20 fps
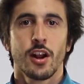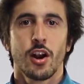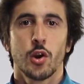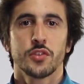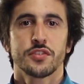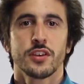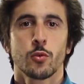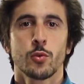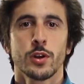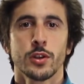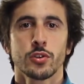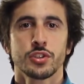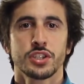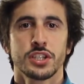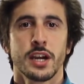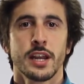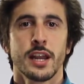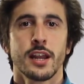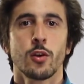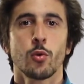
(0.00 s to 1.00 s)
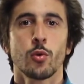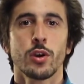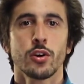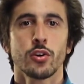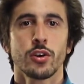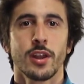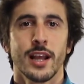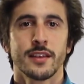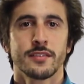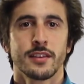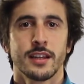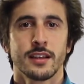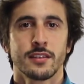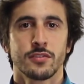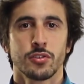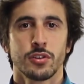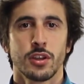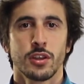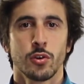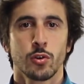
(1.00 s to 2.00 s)
los acuerdos llegarán luego de las
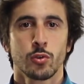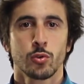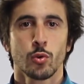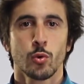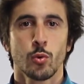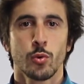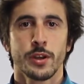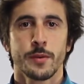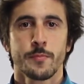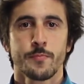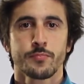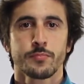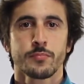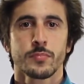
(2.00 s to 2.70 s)
elecciones de octubre,